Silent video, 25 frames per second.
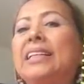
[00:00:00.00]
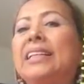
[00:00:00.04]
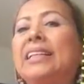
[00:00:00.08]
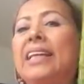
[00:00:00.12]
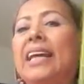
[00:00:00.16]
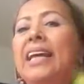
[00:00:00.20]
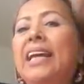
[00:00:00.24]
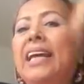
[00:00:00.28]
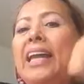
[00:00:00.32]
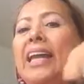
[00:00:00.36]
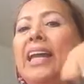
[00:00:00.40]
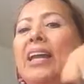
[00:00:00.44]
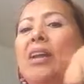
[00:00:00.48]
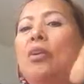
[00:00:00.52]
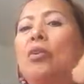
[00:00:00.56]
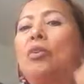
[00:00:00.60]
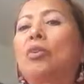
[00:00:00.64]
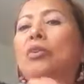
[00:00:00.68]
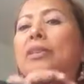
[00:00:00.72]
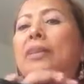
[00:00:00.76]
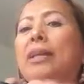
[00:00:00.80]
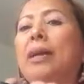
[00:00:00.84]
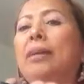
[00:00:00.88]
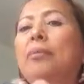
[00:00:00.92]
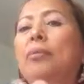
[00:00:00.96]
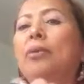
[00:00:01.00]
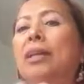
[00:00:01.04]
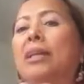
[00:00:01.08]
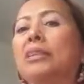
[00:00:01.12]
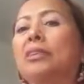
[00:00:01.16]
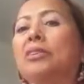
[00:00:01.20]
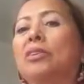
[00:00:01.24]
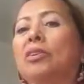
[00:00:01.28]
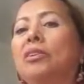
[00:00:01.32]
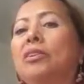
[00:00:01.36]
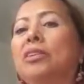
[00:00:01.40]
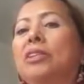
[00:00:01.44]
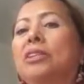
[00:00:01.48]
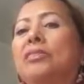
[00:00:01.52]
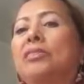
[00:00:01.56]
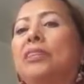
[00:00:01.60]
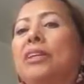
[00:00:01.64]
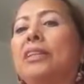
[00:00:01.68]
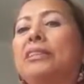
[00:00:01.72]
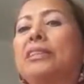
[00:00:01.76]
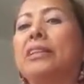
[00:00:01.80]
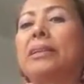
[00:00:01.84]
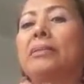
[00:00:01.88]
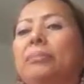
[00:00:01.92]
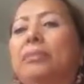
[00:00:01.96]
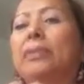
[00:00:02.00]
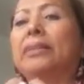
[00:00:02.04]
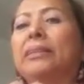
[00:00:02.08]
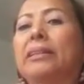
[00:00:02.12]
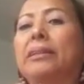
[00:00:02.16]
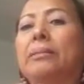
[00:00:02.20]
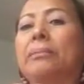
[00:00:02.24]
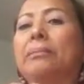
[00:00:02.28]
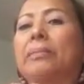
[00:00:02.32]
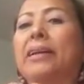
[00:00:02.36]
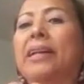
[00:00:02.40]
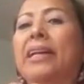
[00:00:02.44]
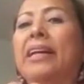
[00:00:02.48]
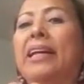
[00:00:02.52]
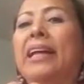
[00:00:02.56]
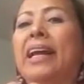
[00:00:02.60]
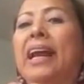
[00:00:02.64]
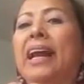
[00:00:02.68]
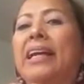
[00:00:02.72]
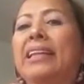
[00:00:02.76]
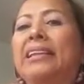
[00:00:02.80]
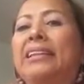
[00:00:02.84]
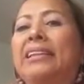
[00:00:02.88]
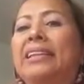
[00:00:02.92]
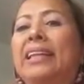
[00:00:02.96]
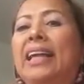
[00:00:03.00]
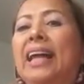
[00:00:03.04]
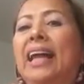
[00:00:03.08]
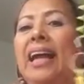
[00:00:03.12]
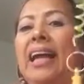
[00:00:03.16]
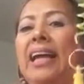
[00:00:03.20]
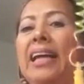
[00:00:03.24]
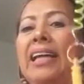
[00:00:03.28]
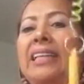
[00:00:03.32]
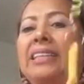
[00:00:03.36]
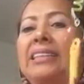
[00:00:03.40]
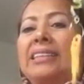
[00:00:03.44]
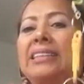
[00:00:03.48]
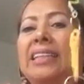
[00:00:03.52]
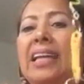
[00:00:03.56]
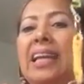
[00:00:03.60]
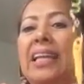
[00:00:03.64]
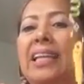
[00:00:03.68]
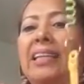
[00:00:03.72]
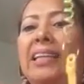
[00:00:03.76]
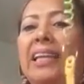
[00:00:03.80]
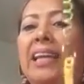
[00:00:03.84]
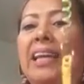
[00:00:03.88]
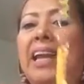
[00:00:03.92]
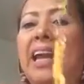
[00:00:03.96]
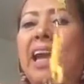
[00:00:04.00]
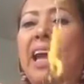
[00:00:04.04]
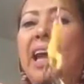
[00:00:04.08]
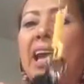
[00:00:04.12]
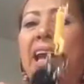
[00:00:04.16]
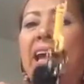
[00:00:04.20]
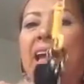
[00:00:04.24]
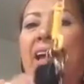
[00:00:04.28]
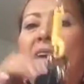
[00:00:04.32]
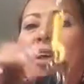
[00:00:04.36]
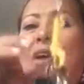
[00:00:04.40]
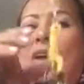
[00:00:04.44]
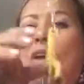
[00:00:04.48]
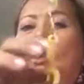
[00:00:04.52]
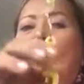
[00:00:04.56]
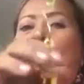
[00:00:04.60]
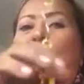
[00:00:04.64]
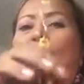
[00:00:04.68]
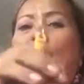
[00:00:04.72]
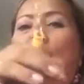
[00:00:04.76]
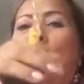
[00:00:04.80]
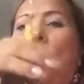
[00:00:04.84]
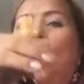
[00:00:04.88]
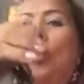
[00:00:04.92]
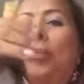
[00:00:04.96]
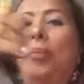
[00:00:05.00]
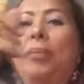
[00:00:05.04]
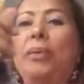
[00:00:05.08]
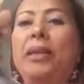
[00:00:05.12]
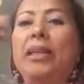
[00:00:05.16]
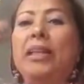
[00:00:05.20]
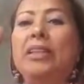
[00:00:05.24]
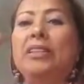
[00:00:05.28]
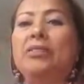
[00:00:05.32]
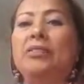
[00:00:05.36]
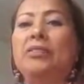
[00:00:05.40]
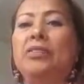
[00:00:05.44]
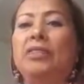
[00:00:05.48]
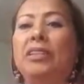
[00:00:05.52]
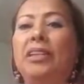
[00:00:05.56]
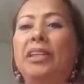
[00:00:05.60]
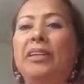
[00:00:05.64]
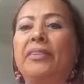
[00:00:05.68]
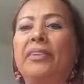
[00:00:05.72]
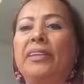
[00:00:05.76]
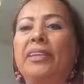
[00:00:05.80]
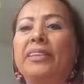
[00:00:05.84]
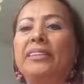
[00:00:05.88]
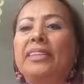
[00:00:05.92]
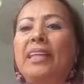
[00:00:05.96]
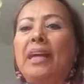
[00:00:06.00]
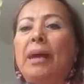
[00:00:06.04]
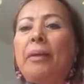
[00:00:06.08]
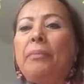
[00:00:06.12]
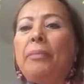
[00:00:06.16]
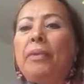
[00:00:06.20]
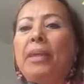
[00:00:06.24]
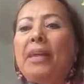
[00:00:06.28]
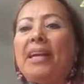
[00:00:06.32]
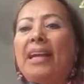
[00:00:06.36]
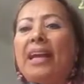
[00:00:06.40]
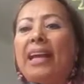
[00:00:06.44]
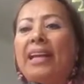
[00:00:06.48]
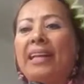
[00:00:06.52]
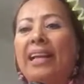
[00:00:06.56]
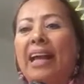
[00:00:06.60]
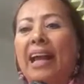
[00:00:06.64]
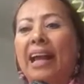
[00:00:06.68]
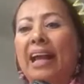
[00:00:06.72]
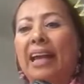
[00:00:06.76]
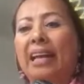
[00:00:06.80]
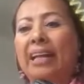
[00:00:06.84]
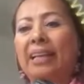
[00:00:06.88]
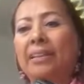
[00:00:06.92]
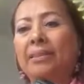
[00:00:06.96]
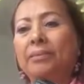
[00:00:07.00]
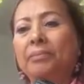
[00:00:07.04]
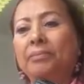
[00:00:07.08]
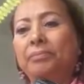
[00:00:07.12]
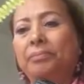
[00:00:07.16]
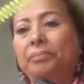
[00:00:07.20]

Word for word: que encontramos las cosas fácilmente. Me encanta esta idea. No olviden suscribirse a mi canal.